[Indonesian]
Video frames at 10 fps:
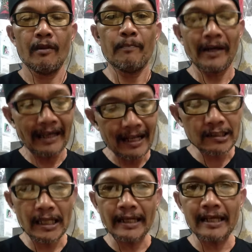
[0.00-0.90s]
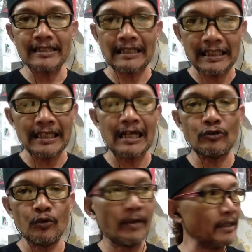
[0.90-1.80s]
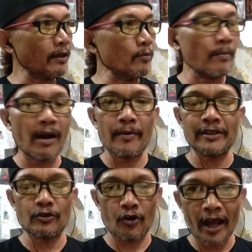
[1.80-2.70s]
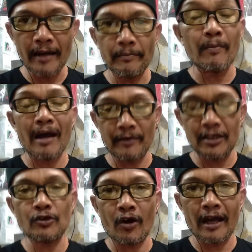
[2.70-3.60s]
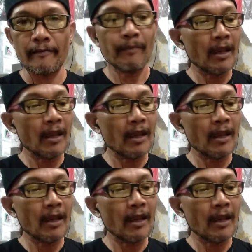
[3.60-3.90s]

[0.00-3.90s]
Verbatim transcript: Padahal standarisasinya untuk mengetahui memahami seseorang, memahami seseorang,